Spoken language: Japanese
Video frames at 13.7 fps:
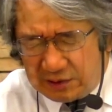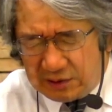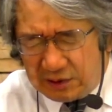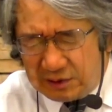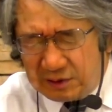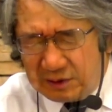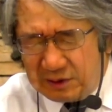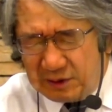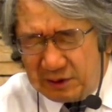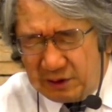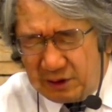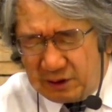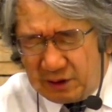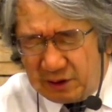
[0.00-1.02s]
さり
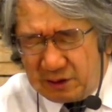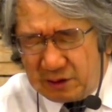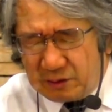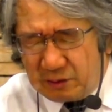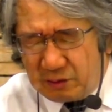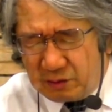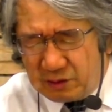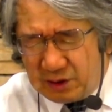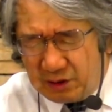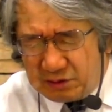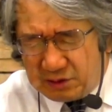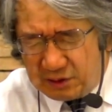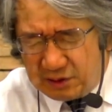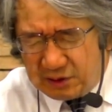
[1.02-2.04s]
傷んでるところを治
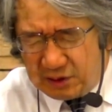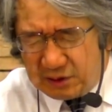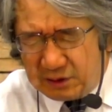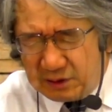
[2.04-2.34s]
してください